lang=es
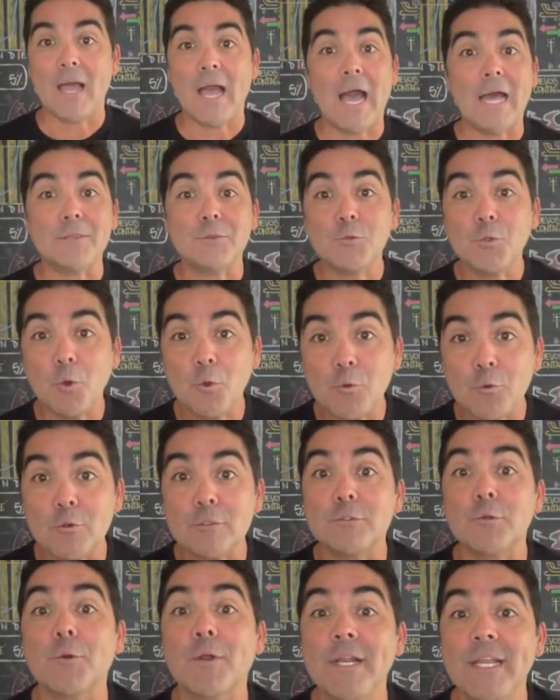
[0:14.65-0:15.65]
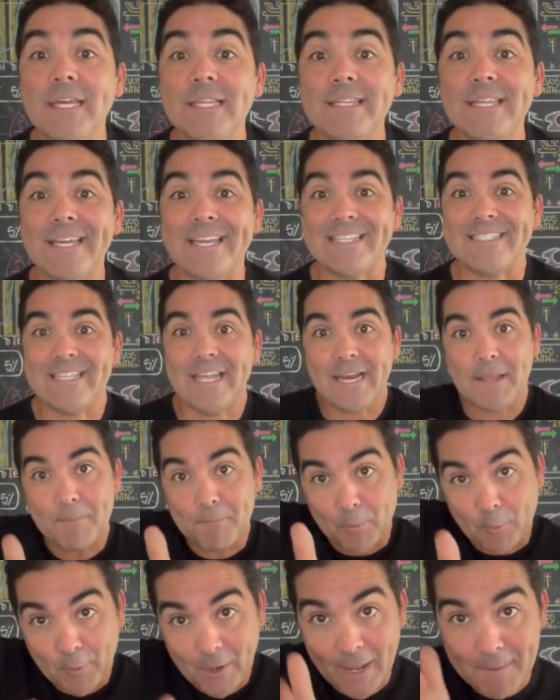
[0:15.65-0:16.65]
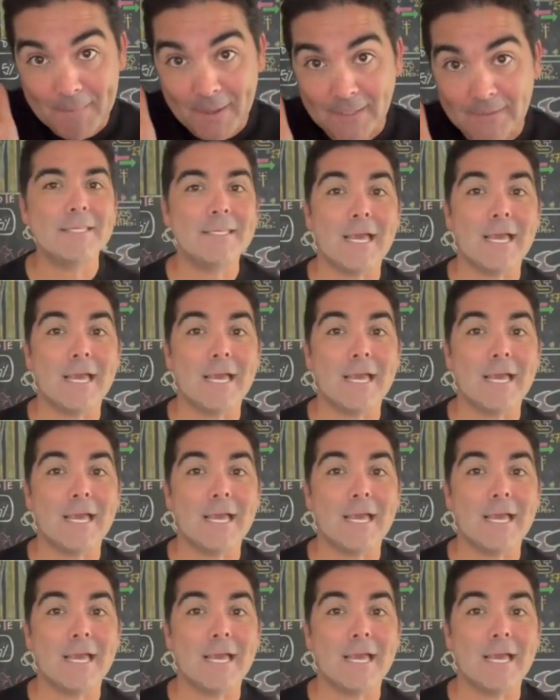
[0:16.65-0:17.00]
A todos nuestros clientes que estén en programa